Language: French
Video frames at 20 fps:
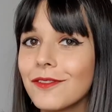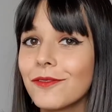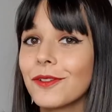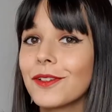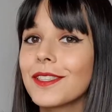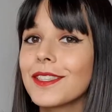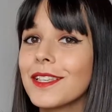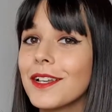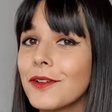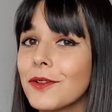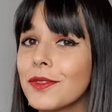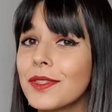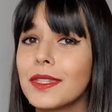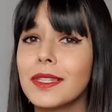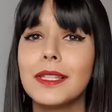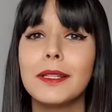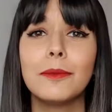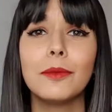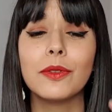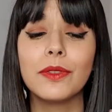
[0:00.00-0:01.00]
donc ça aussi
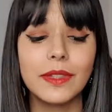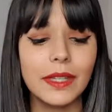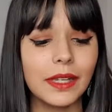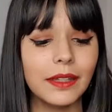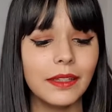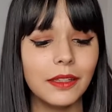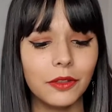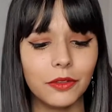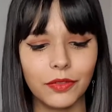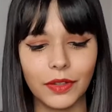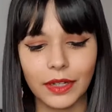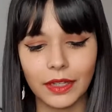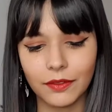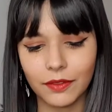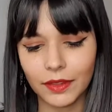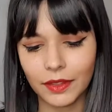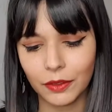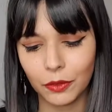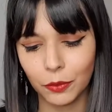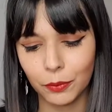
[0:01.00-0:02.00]
il me tardait de faire la
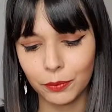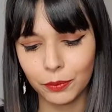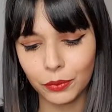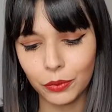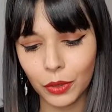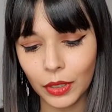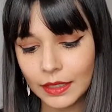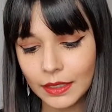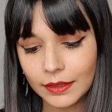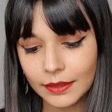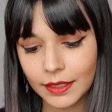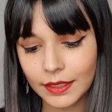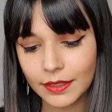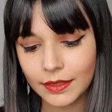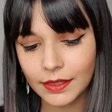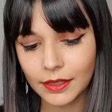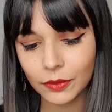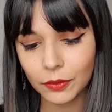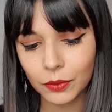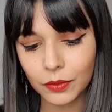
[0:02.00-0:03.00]
vidéo pour
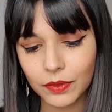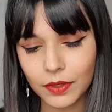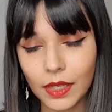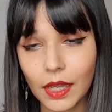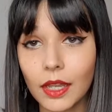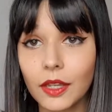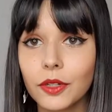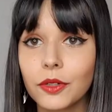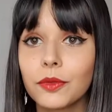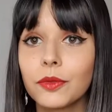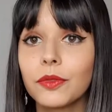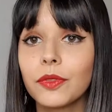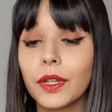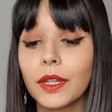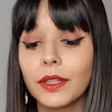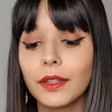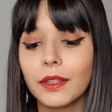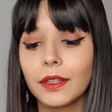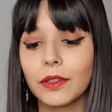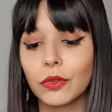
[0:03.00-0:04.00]
tester tout ça. Je vous
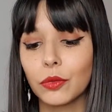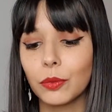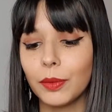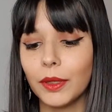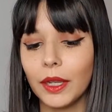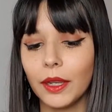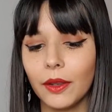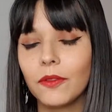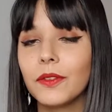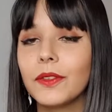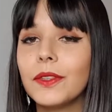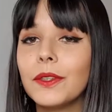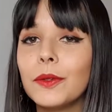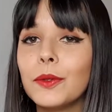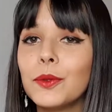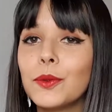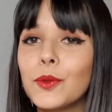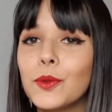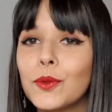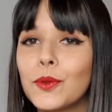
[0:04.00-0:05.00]
ferai des super
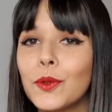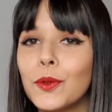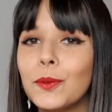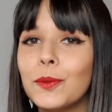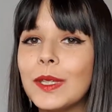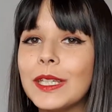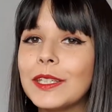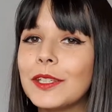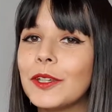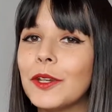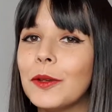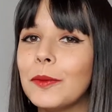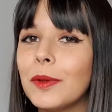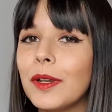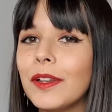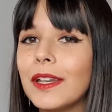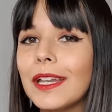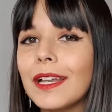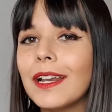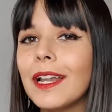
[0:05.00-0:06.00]
vidéos tuto make-up
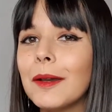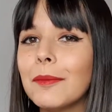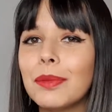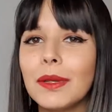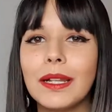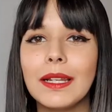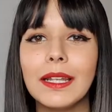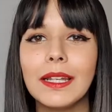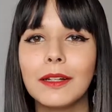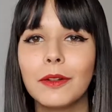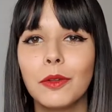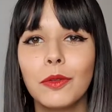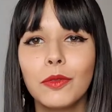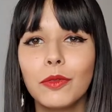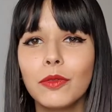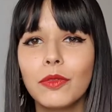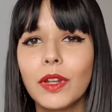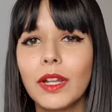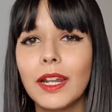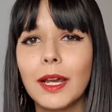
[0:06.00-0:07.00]
avec la palette, le
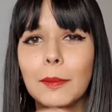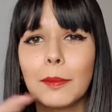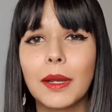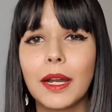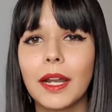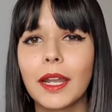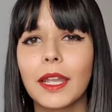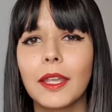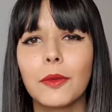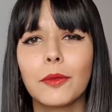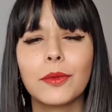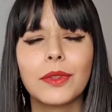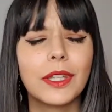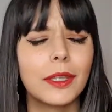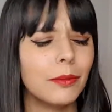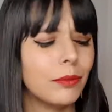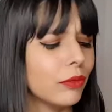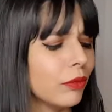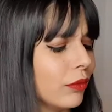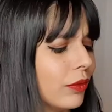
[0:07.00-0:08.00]
nouvel appareil. On
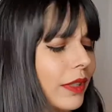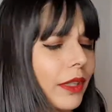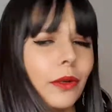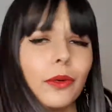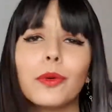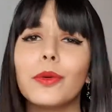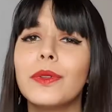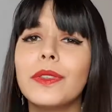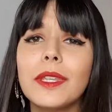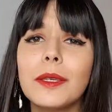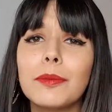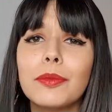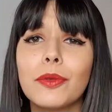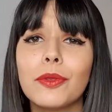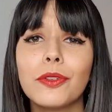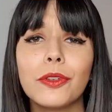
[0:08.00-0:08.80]
est bon, on est rodé pour